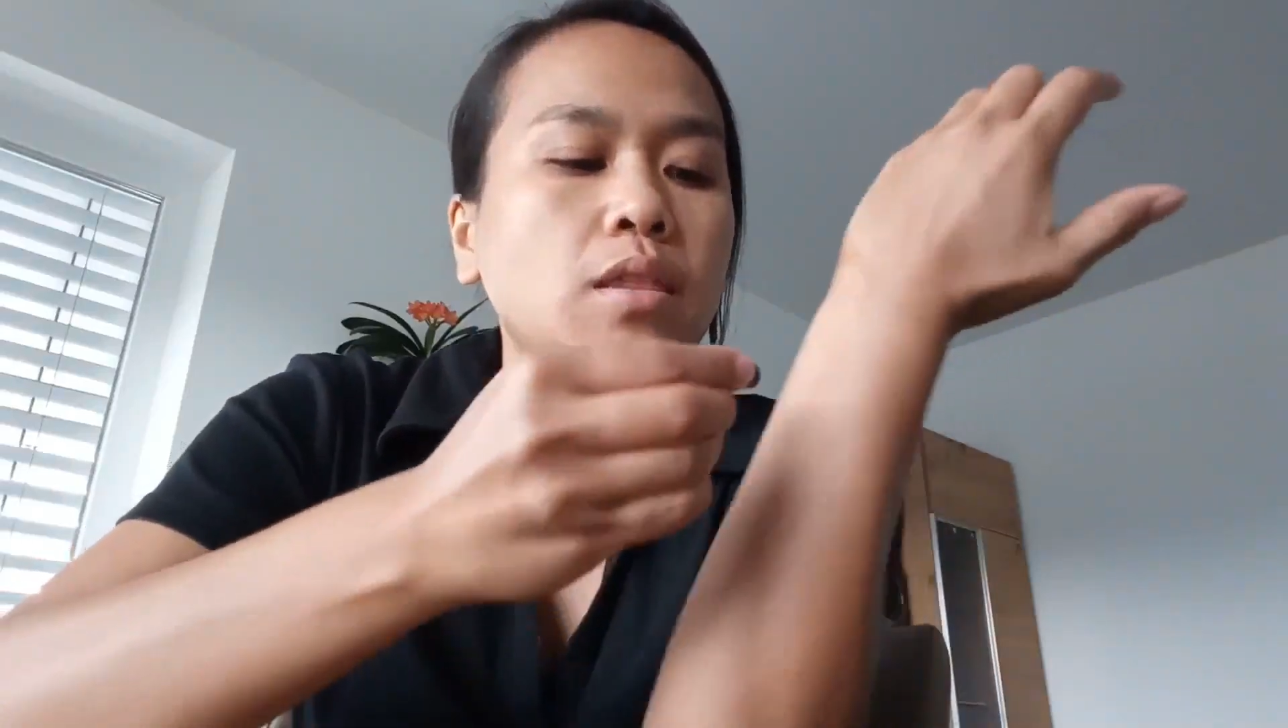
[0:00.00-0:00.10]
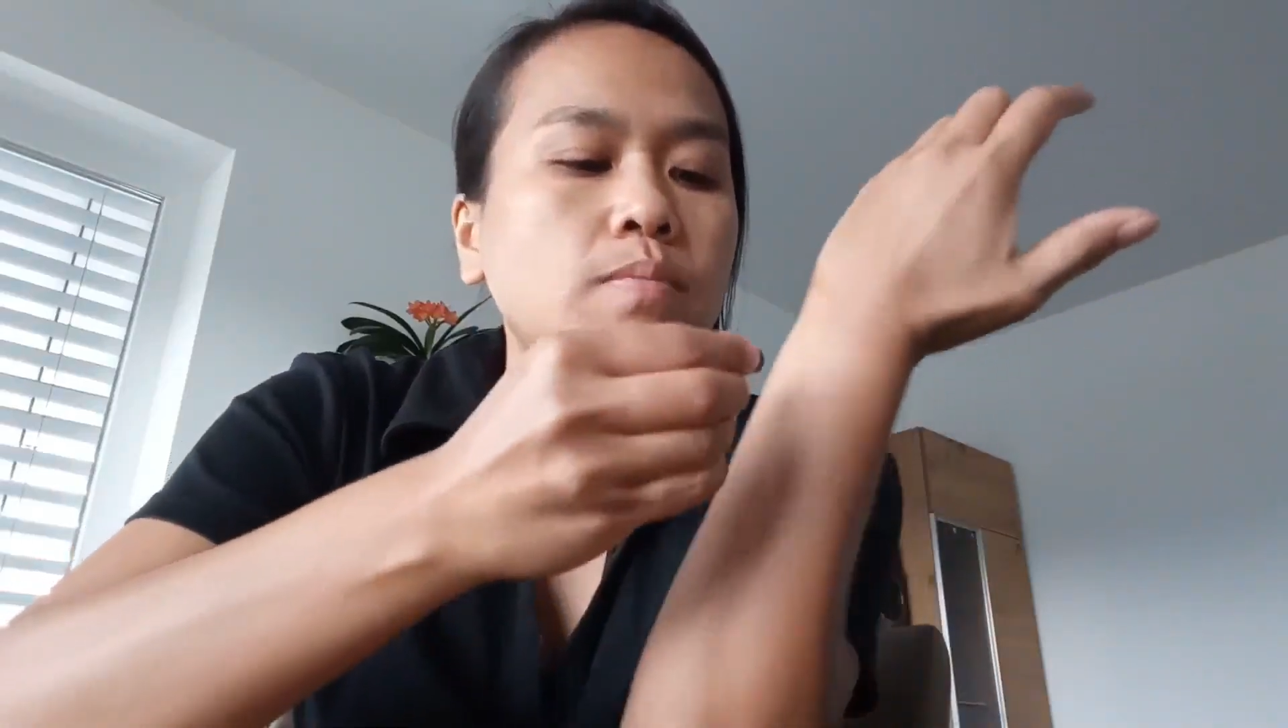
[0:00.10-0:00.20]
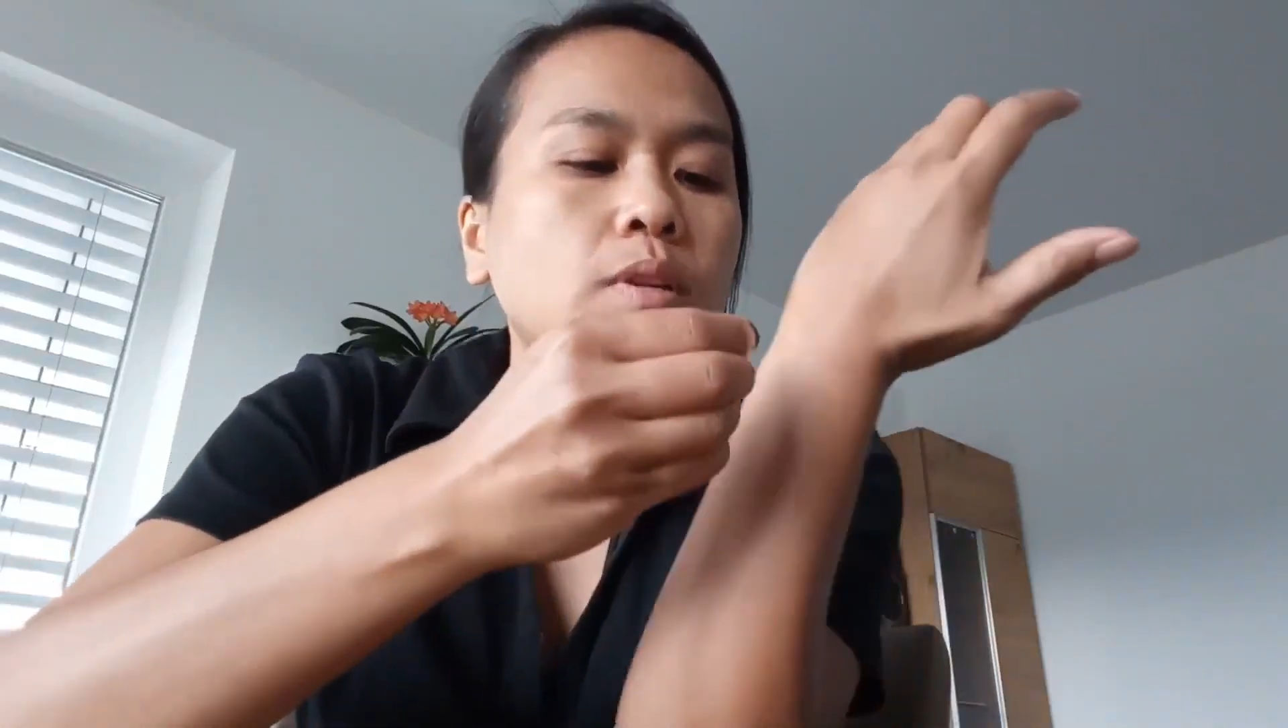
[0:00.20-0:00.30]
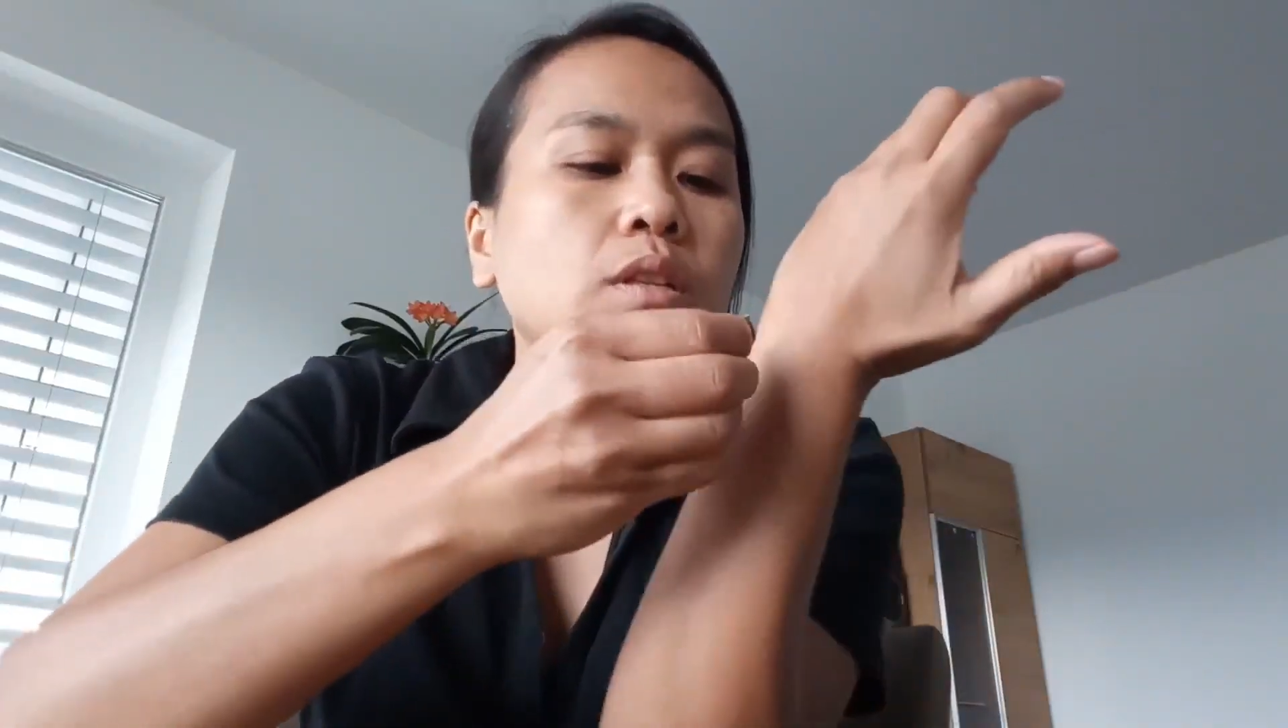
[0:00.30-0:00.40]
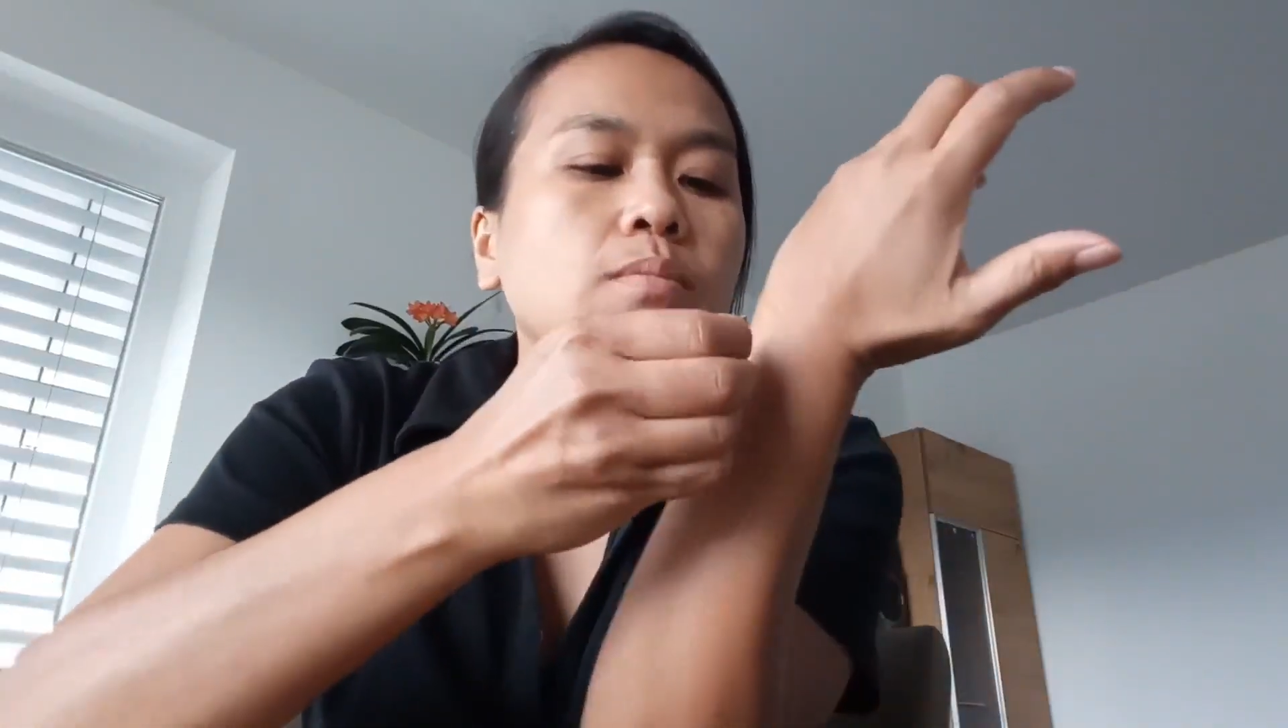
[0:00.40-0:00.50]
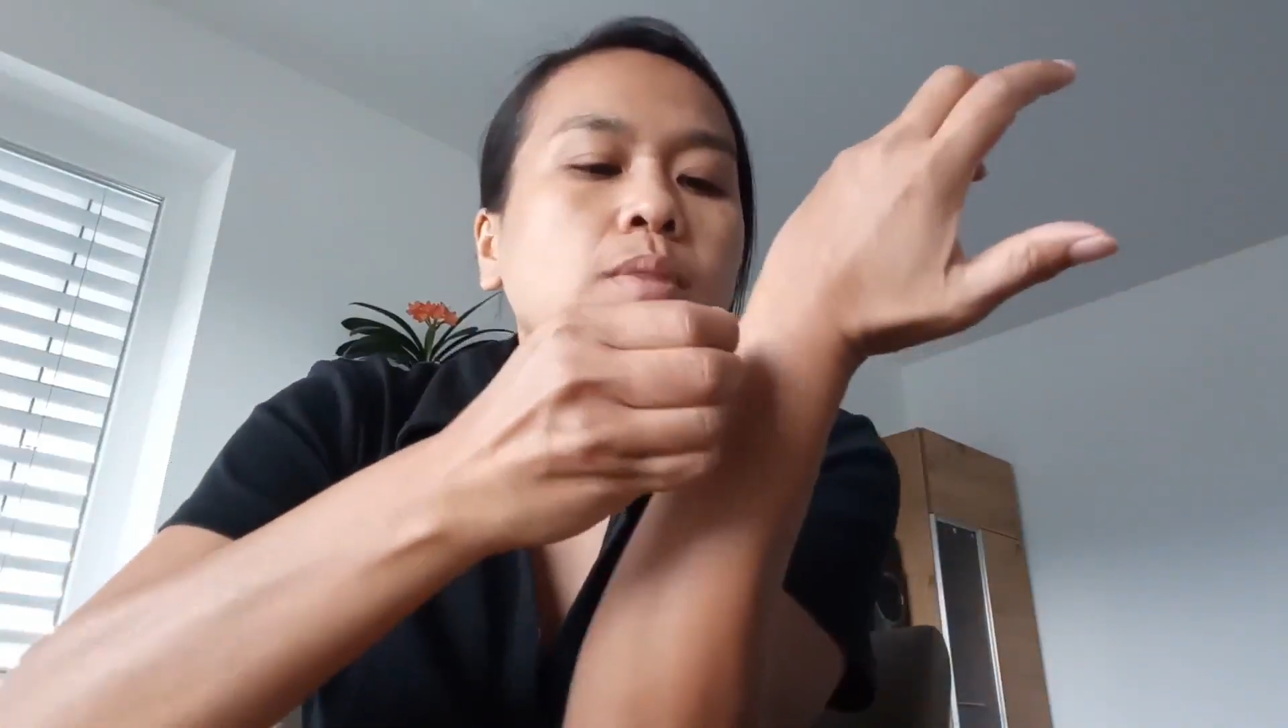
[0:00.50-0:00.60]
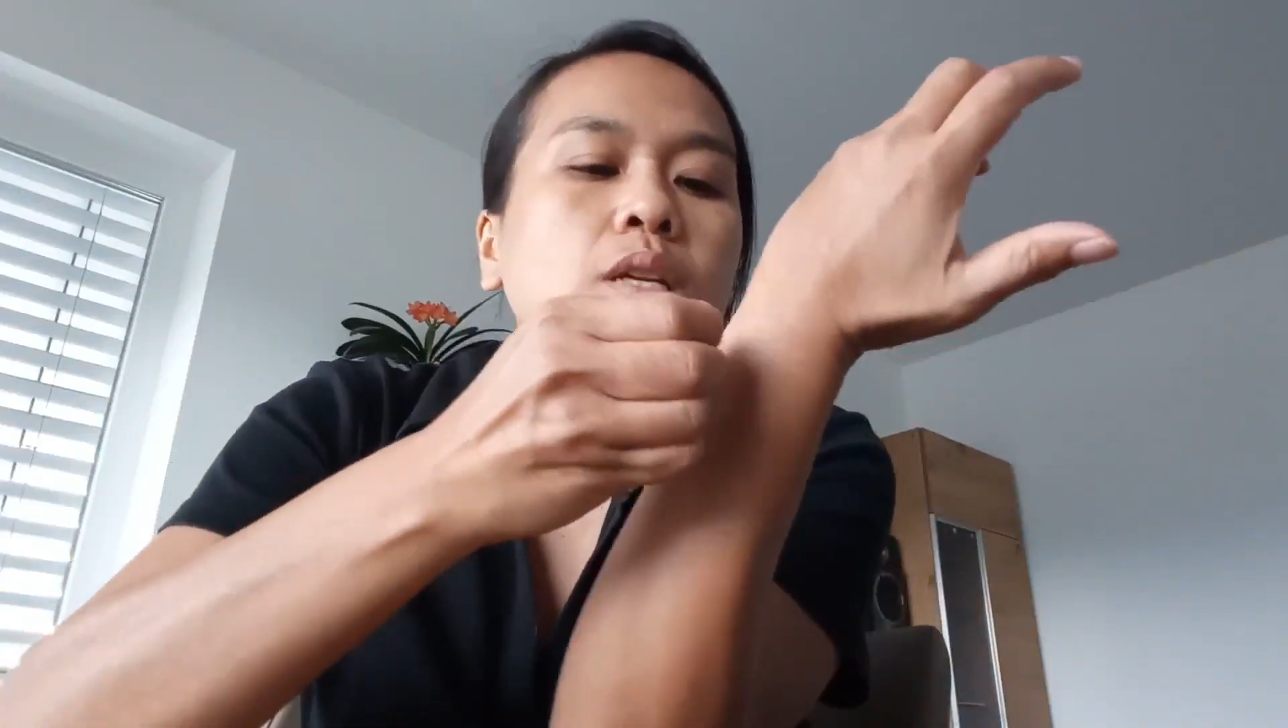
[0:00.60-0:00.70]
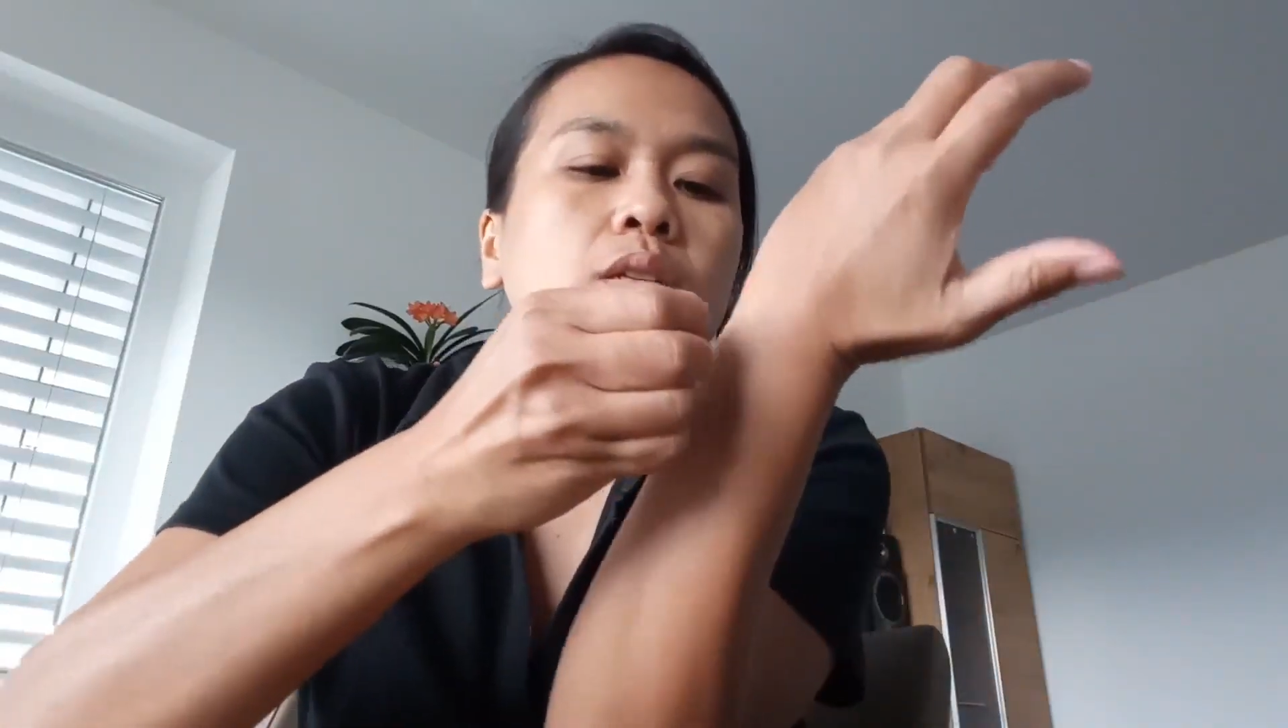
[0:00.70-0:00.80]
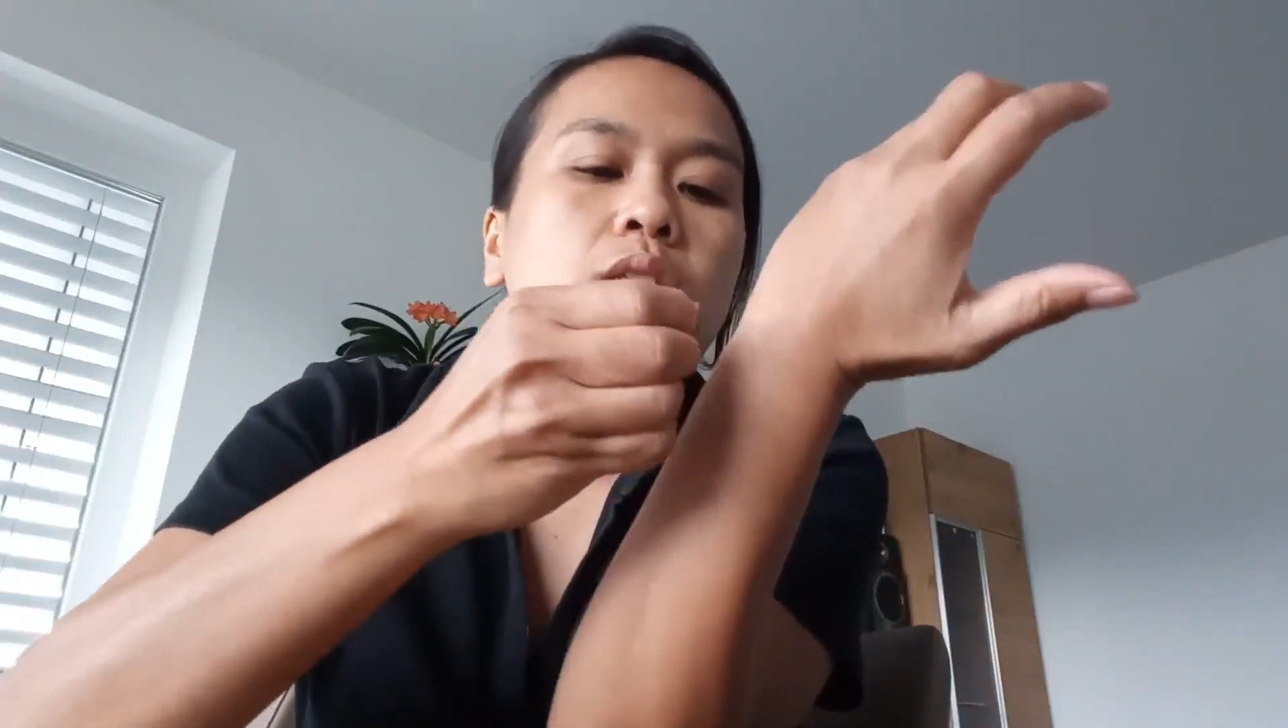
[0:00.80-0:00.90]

teman-teman